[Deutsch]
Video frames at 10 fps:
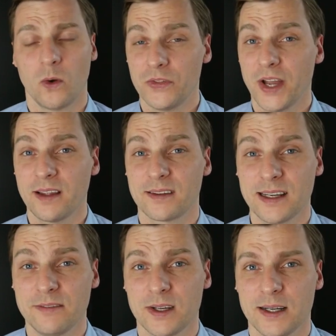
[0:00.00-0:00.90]
Und da
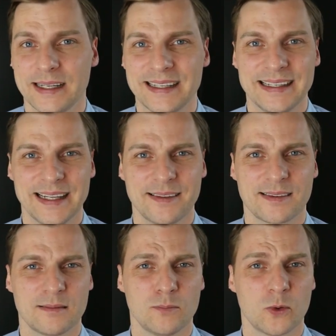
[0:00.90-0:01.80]
sehen wir in den
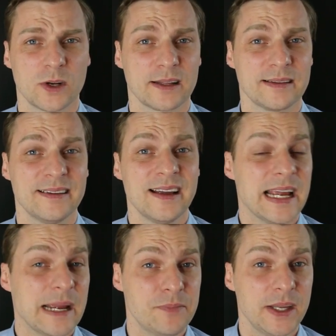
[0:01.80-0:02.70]
letzten Monaten
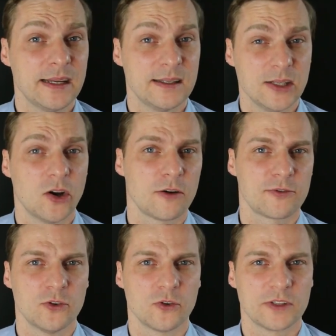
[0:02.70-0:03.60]
eben nicht die
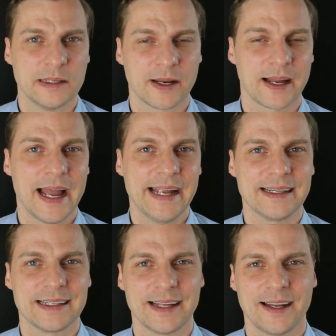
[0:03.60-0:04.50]
Hoffnung, die man
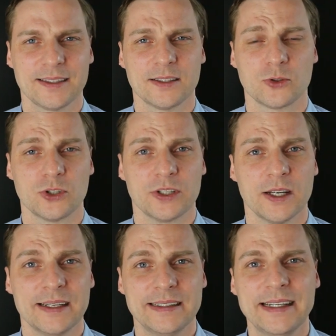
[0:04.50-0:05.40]
eigentlich hatte durch
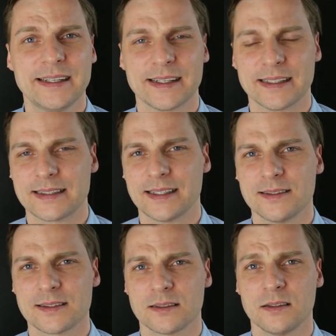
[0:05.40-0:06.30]
niedrige
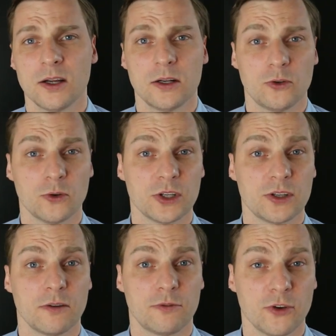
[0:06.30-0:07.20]
Zinsen,
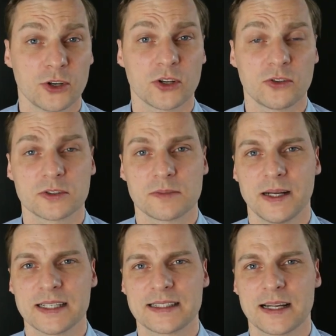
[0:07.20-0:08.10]
durch
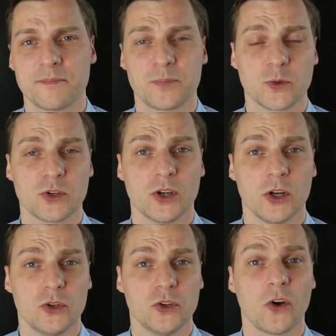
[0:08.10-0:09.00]
Förderungsmaßnahmen, durch
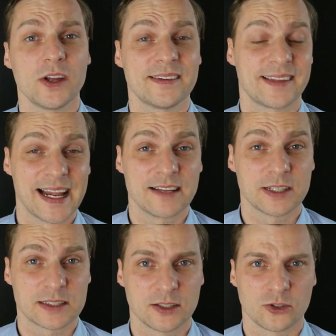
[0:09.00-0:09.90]
neues Geld,
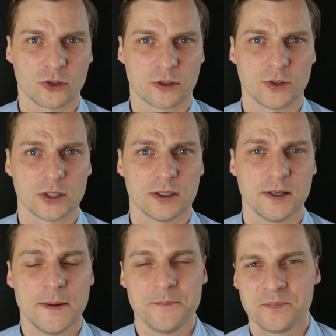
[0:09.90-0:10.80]
was gedruckt wird.
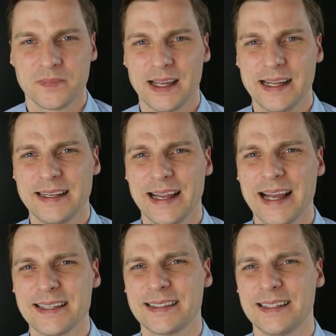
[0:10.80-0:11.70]
In
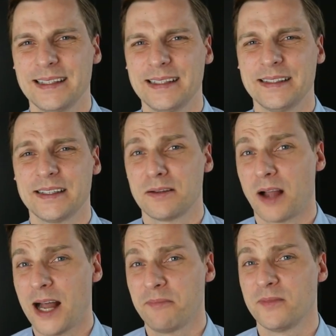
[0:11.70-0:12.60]
erster
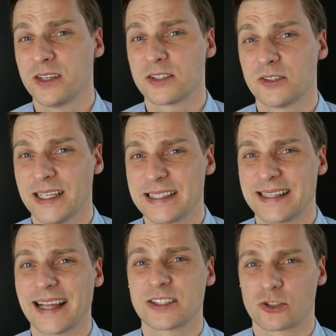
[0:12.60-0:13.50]
Linie haben wir
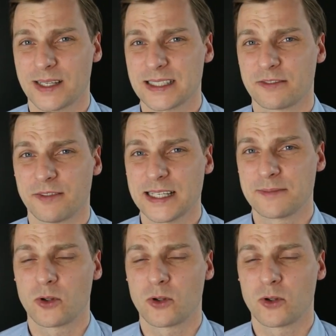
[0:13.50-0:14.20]
zuletzt das schwarz auf weiß